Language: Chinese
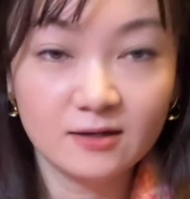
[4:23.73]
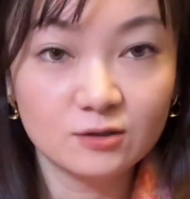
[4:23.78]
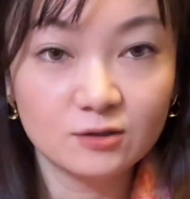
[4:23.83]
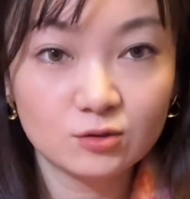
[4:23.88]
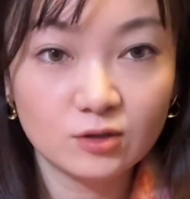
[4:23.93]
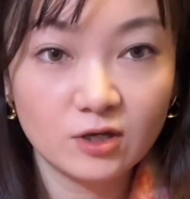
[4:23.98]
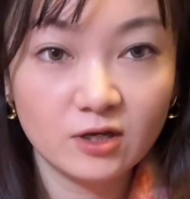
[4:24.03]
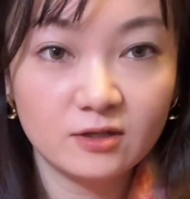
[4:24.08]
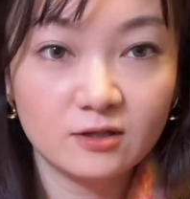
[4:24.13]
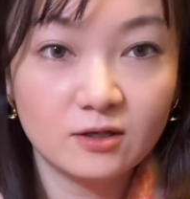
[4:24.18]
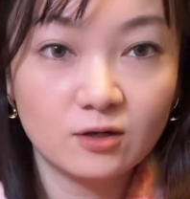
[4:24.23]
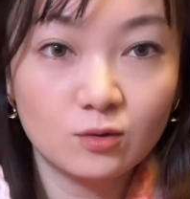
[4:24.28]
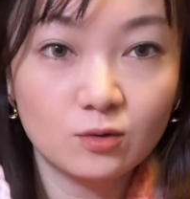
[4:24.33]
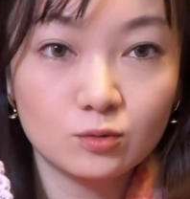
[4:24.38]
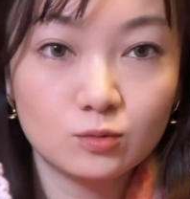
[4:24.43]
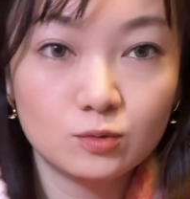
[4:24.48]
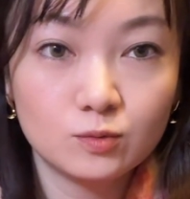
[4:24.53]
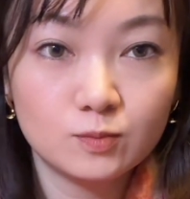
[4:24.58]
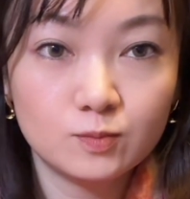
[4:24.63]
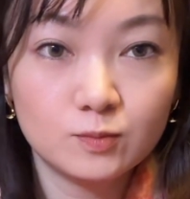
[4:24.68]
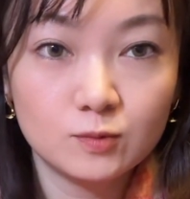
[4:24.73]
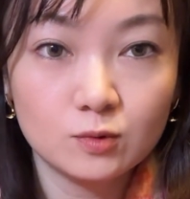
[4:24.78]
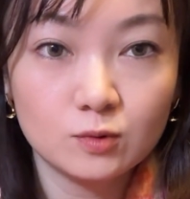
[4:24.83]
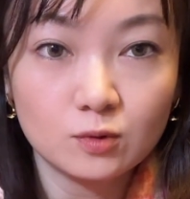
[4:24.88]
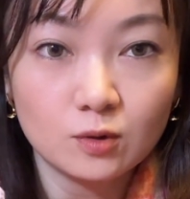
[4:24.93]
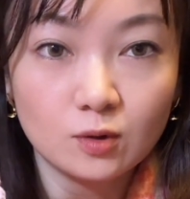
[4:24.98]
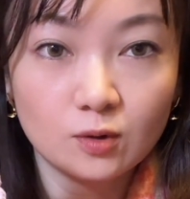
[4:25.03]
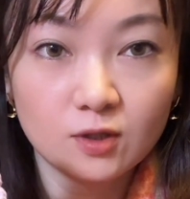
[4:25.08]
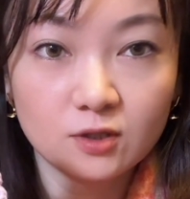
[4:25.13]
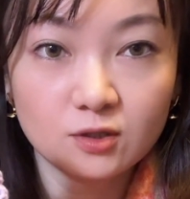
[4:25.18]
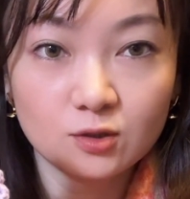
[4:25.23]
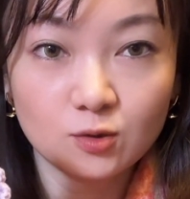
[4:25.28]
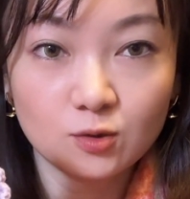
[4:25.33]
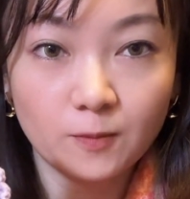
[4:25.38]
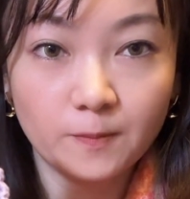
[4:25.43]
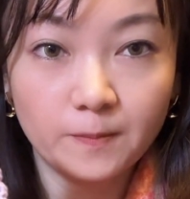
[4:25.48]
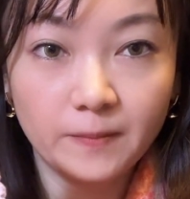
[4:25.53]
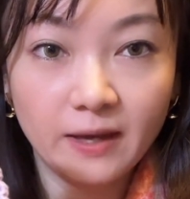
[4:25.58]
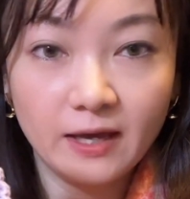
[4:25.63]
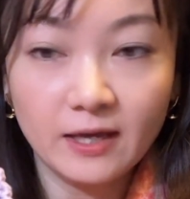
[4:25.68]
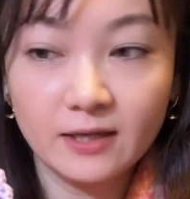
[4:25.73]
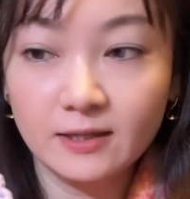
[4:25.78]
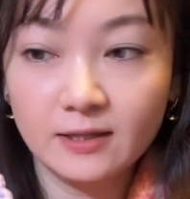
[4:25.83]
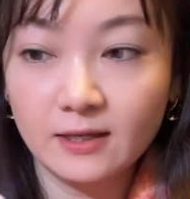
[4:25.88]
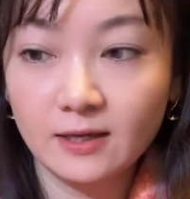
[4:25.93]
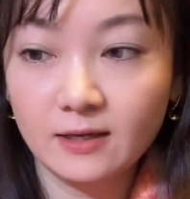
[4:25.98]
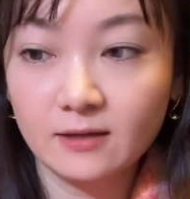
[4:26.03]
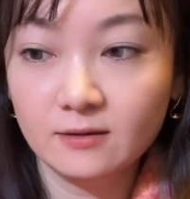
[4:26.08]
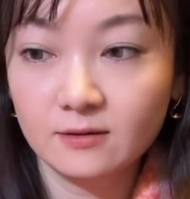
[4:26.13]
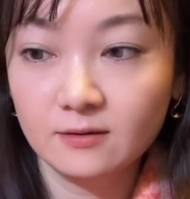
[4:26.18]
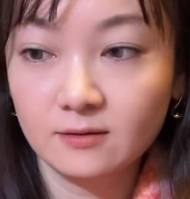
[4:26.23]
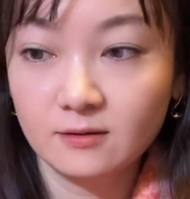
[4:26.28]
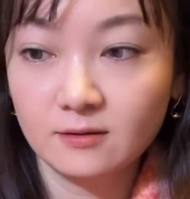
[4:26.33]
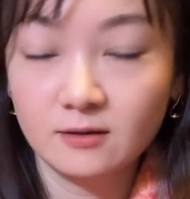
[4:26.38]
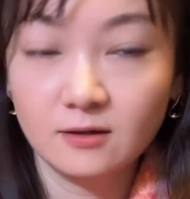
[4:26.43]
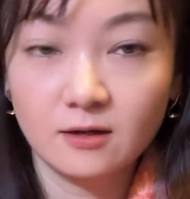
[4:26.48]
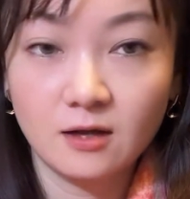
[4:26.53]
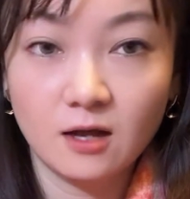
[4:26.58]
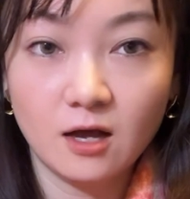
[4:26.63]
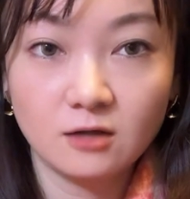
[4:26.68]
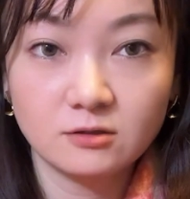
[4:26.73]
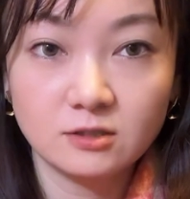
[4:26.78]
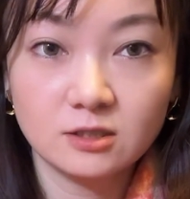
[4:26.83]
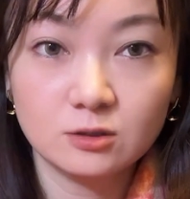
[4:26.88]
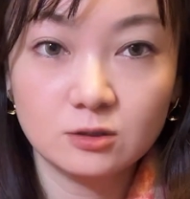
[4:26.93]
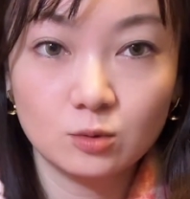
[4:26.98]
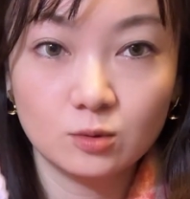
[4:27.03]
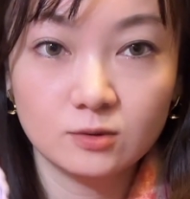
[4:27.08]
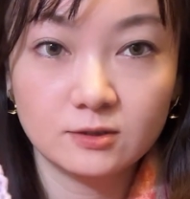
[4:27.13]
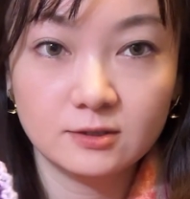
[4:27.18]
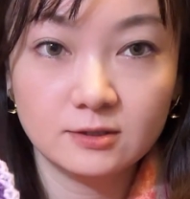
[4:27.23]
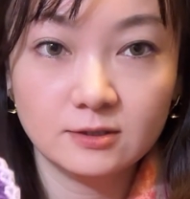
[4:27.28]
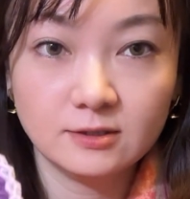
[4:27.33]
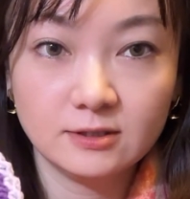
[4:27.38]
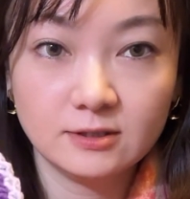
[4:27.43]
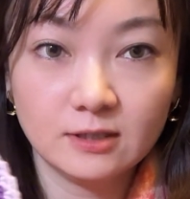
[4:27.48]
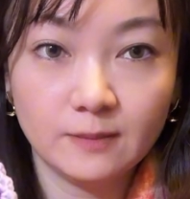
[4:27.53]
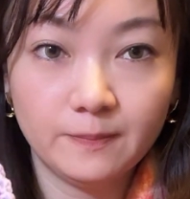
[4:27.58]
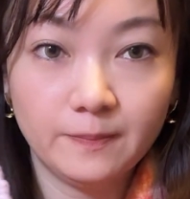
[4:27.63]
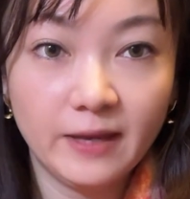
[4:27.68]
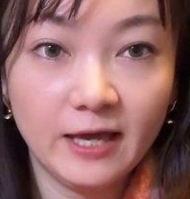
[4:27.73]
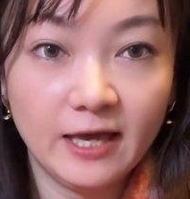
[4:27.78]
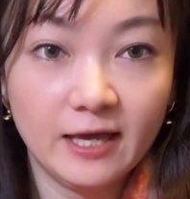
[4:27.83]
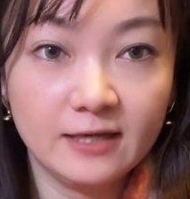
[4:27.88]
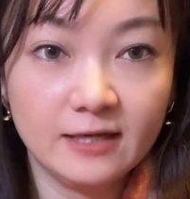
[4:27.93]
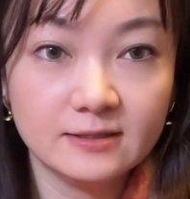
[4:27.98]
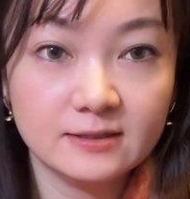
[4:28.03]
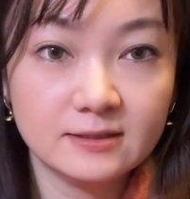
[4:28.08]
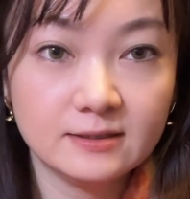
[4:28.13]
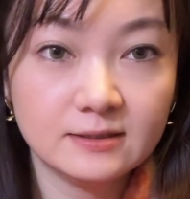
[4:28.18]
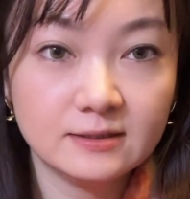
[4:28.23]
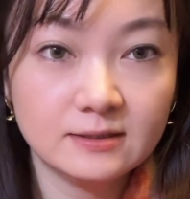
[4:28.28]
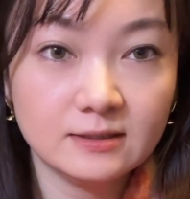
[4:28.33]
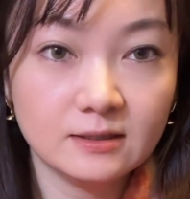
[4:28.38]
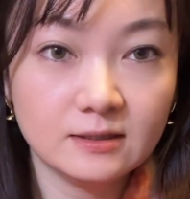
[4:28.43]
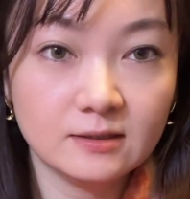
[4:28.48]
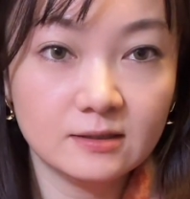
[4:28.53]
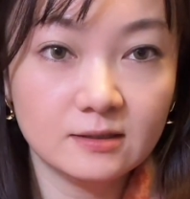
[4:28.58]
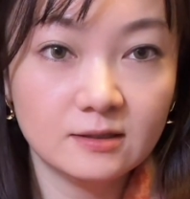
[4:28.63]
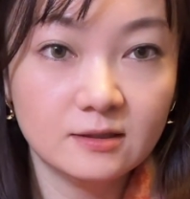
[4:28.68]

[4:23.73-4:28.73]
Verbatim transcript: 所以呢，我勾了这种杯垫，然后这是我自己的配色，